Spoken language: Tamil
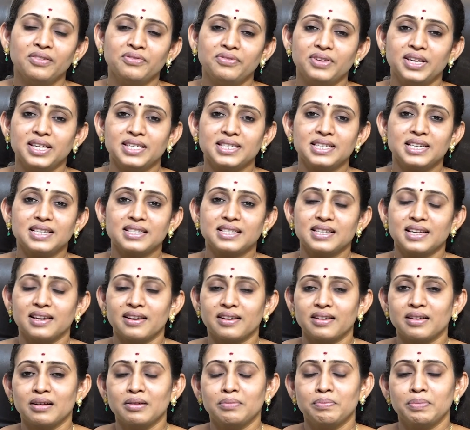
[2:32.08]
ஃபேஸில்
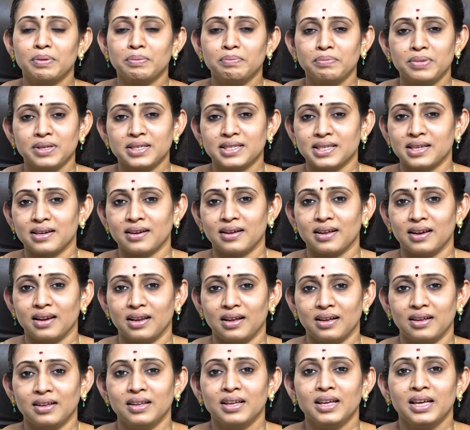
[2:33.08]
சிலருக்கு பிம்பிள்ஸ்
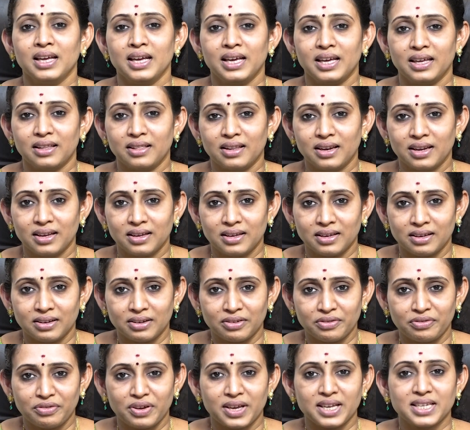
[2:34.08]
இருக்கலாம் இதில்
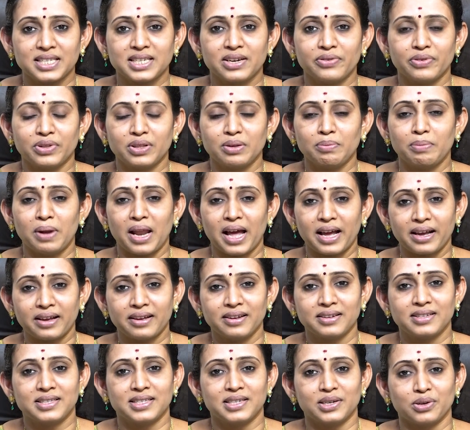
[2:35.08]
ஃபேஸில் வந்து பிளாக்
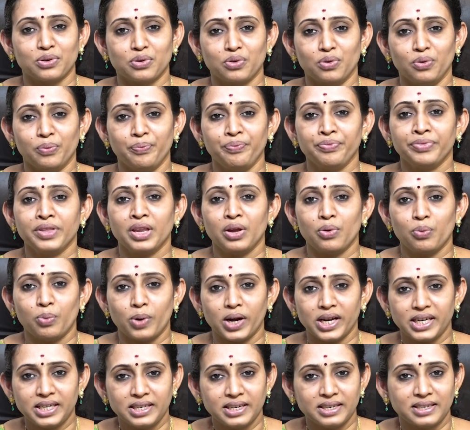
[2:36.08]
ஹெட்ஸ் இருக்கும்
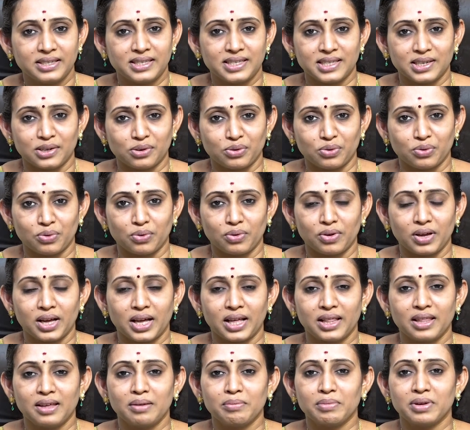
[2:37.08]
ஒயிட் ஹெட்ஸ் இருக்கும்
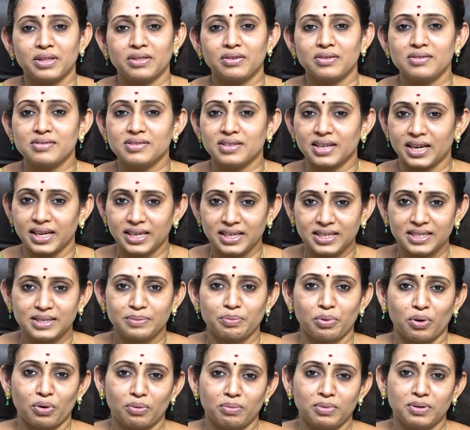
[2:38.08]
அதே மாதிரி சைனஸ்
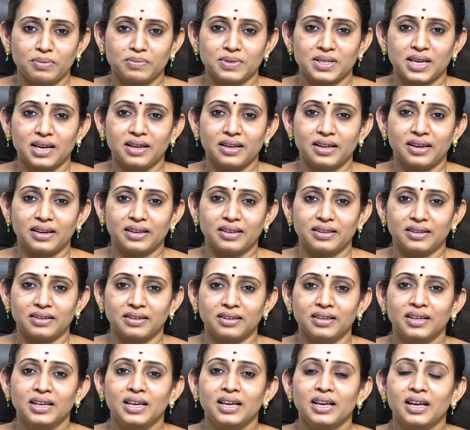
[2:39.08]
ப்ராப்ளம்ஸ்லாம்
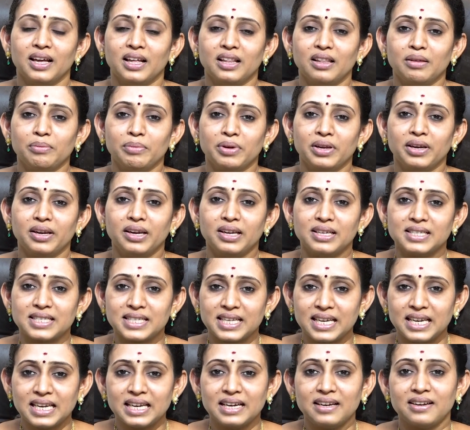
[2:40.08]
இருக்குது அதே மாதிரி
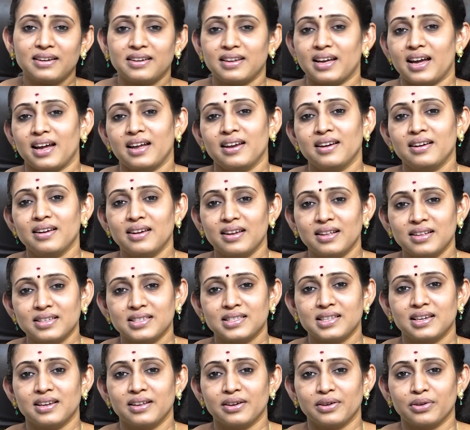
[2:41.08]
ஸ்கின் டேன்லாம்
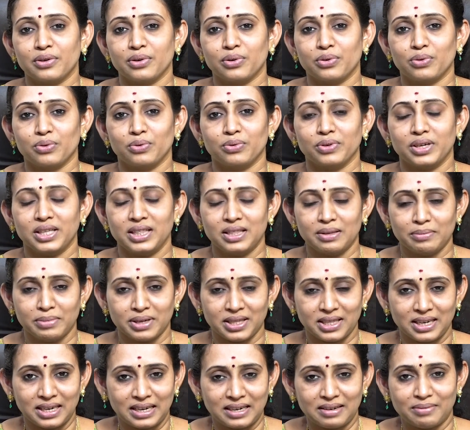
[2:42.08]
சிலருக்கு இருக்கும் இந்த
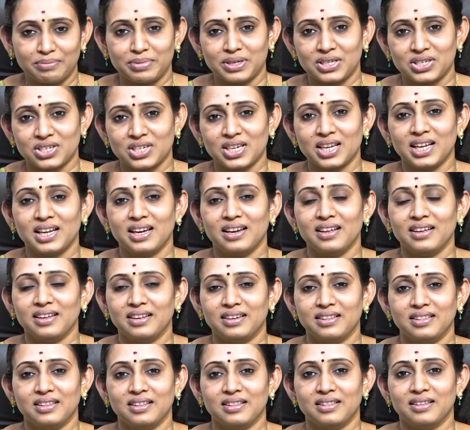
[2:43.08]
மாதிரியான பிரச்சனைகள்லாம்
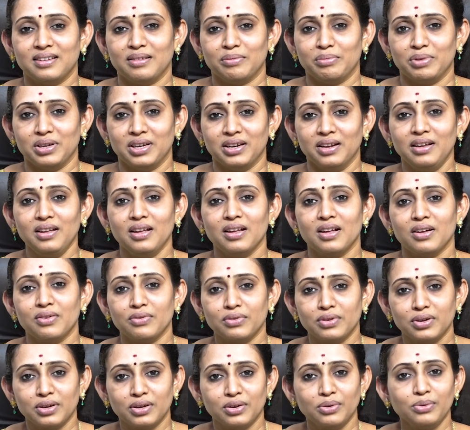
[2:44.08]
இருந்தது அப்படின்னா
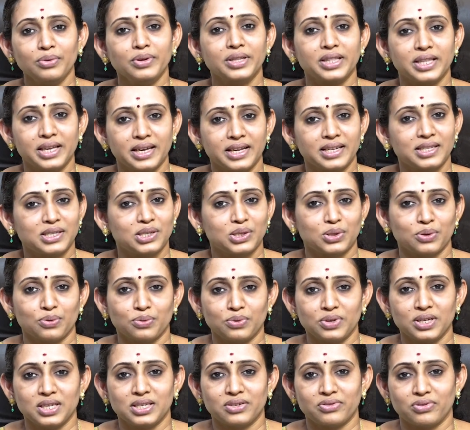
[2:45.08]
அவங்களும் இந்த ஹெட்
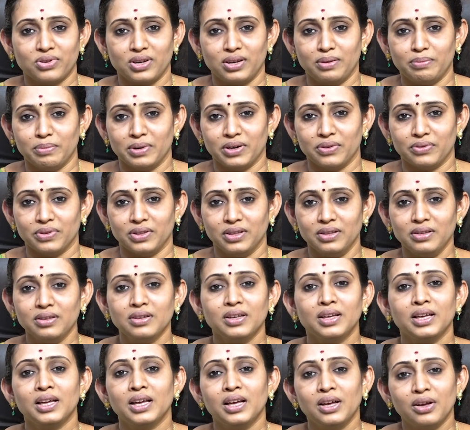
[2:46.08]
சோனா ட்ரீட்மெண்ட் வந்து
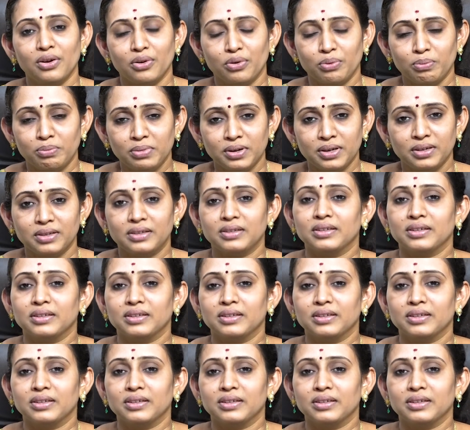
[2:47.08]
ரொம்ப